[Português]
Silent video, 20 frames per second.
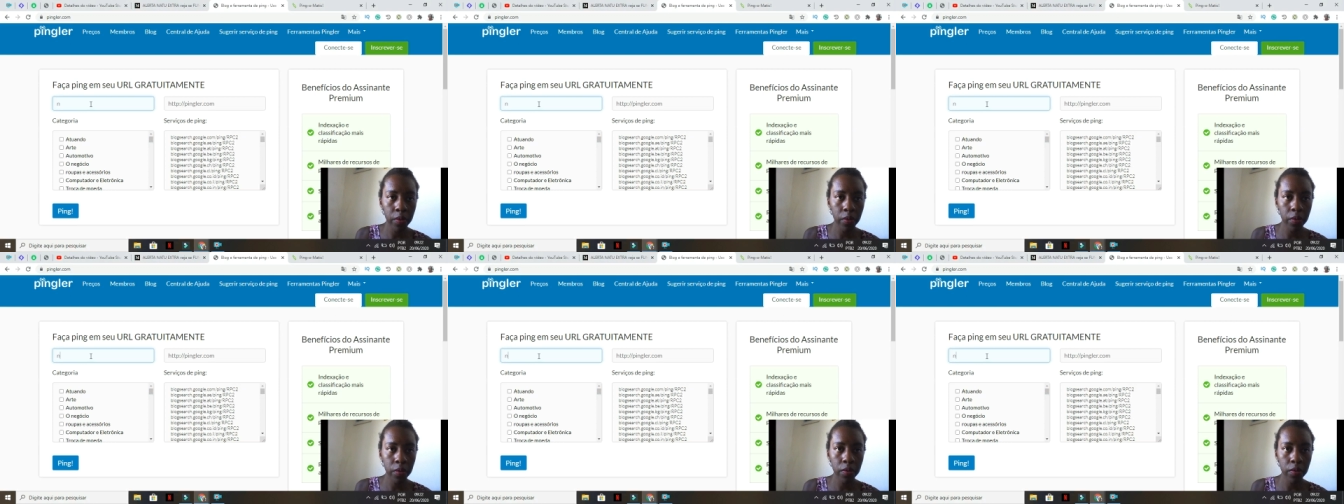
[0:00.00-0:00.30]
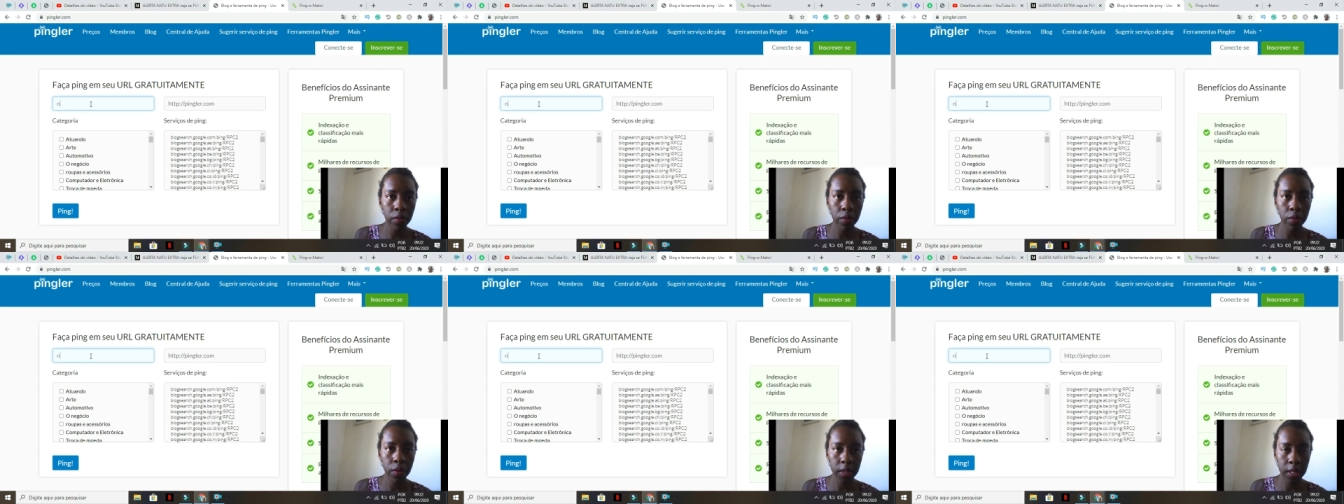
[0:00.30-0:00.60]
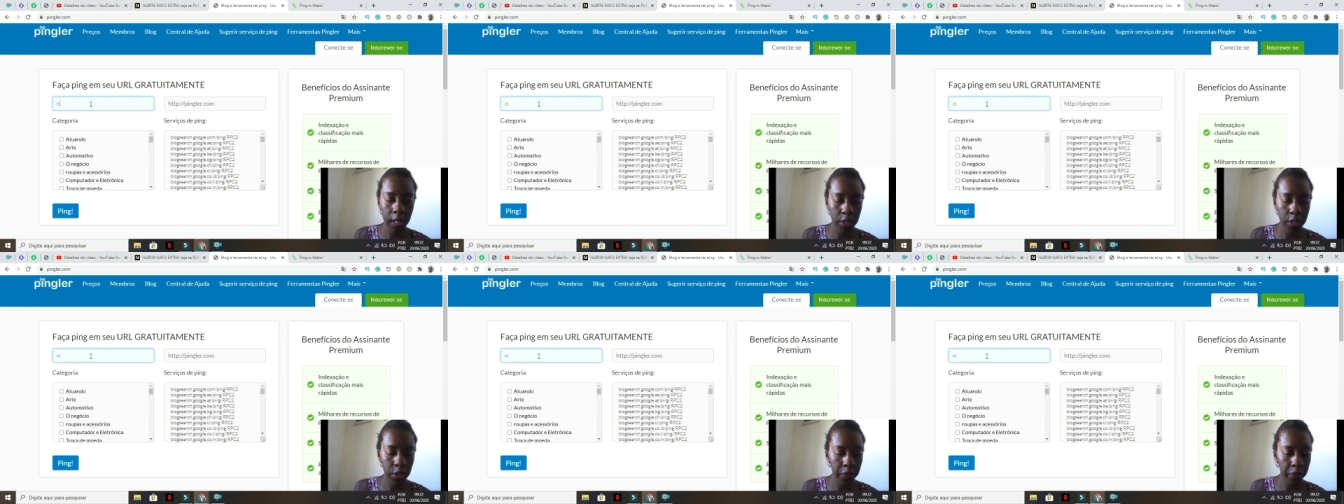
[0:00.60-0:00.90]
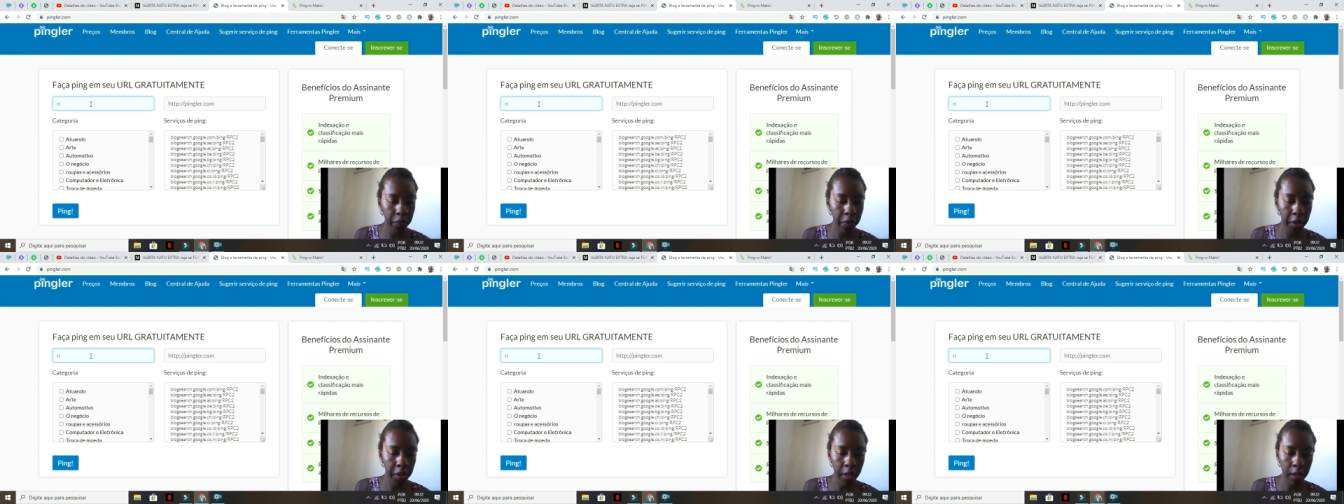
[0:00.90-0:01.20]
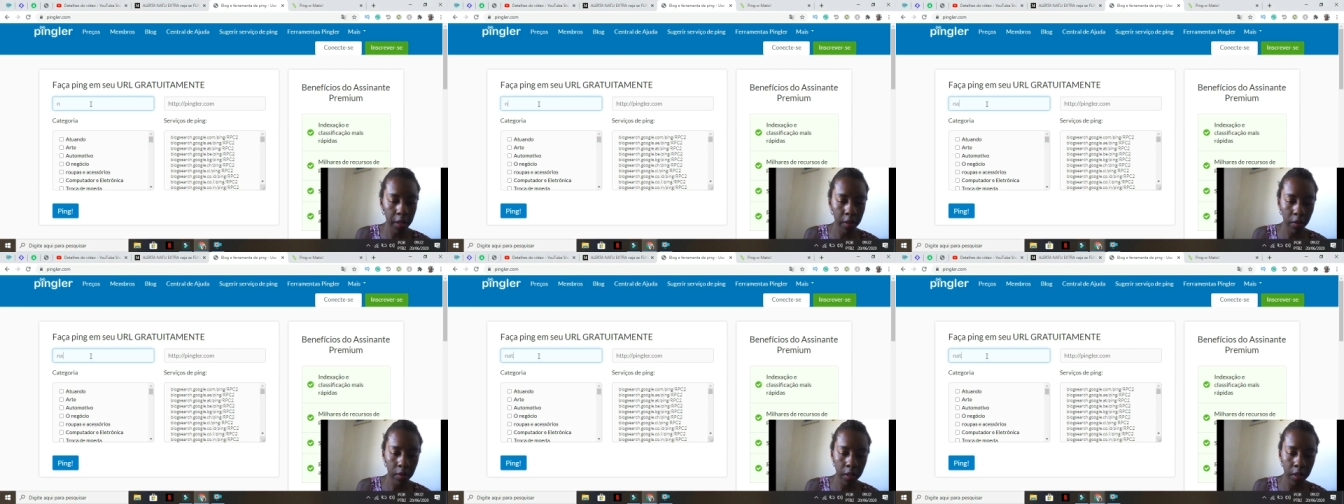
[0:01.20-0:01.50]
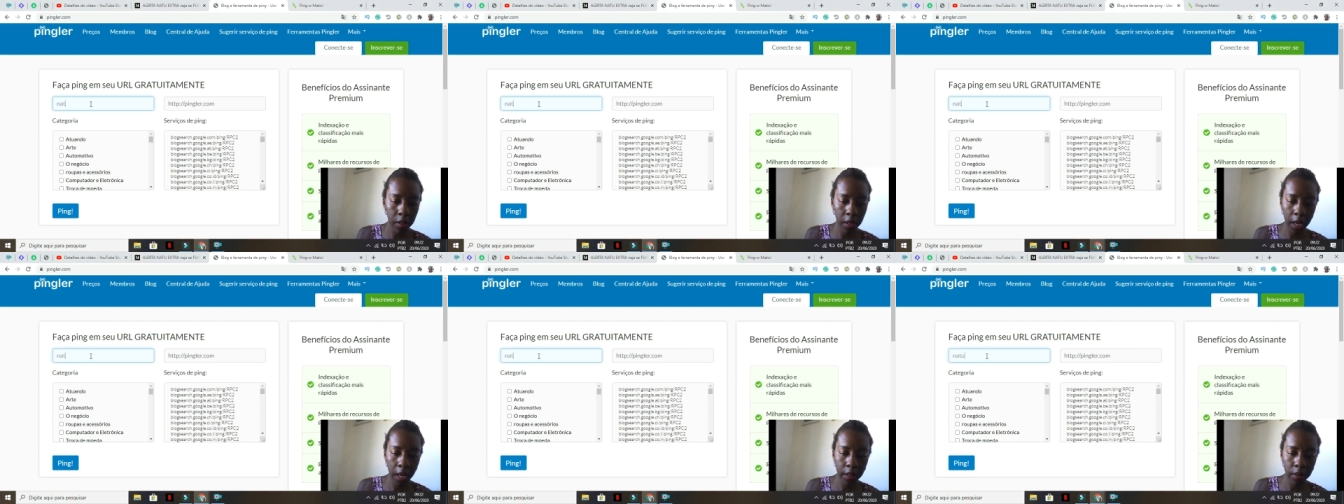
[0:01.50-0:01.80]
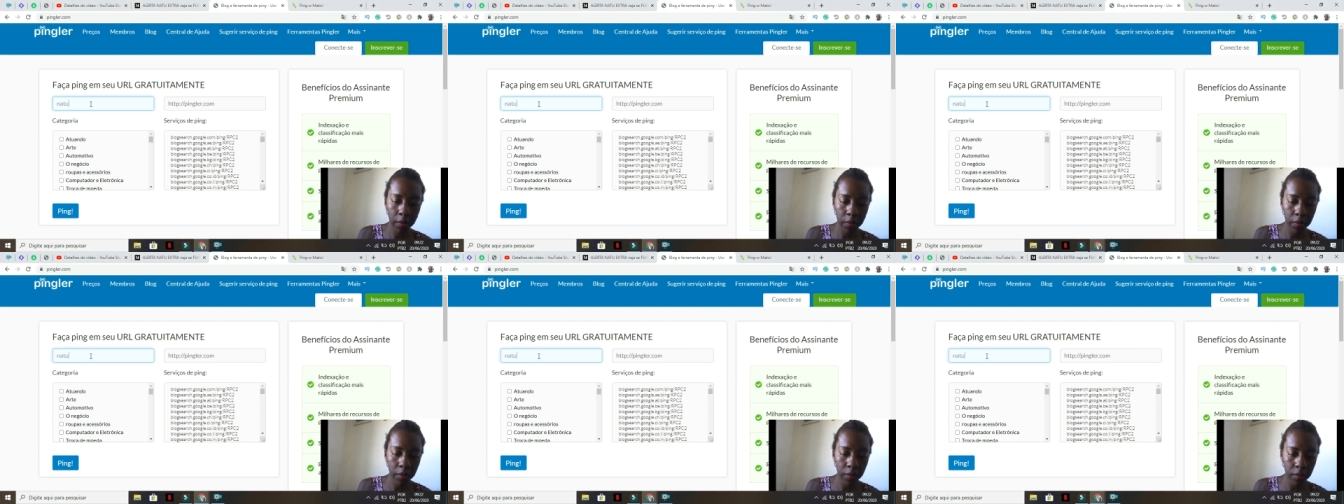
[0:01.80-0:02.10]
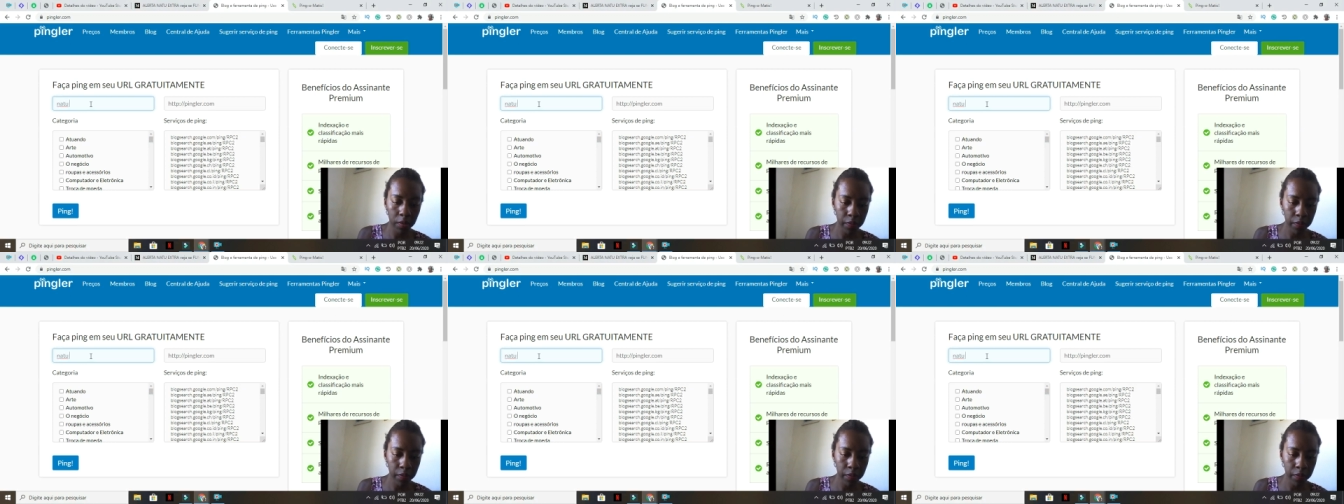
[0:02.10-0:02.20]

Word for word: do que você está divulgando. Então, Nato